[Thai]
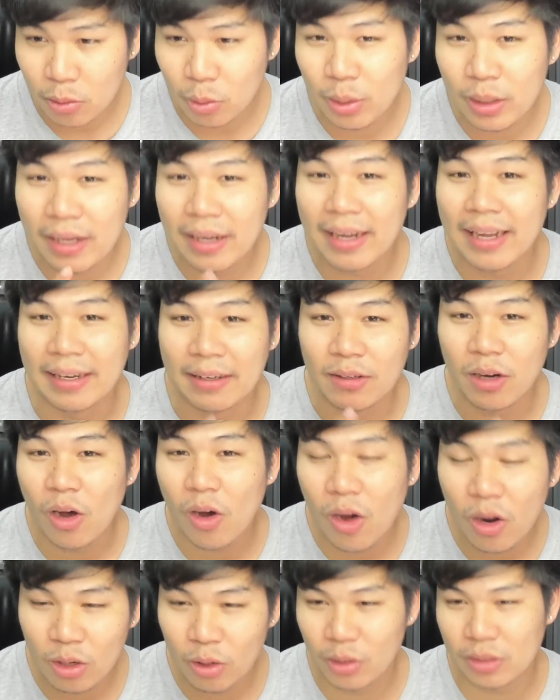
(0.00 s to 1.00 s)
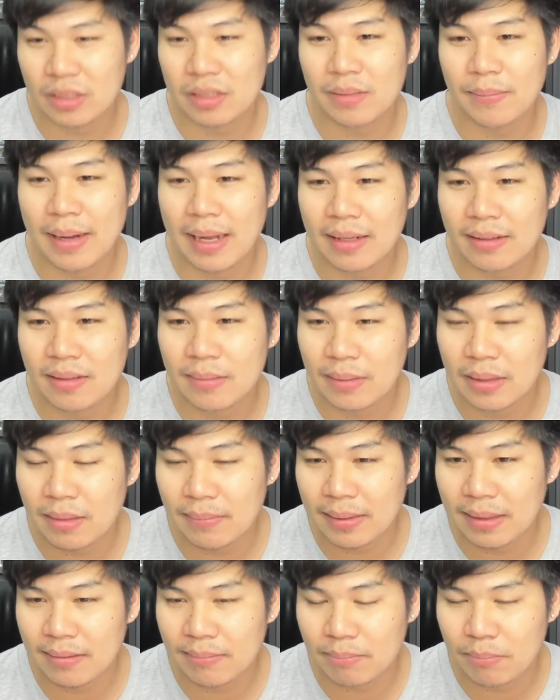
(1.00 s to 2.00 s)
คุณเคยเห็นท่อรถใช่ไหม ที่มัน
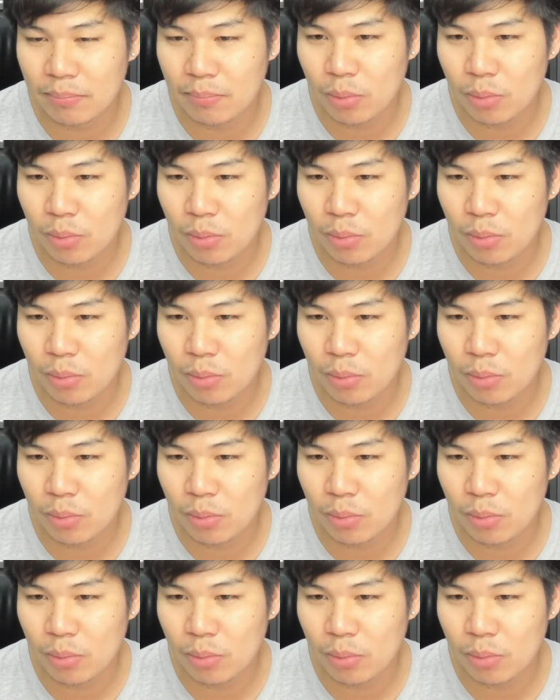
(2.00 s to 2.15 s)
จะเป็น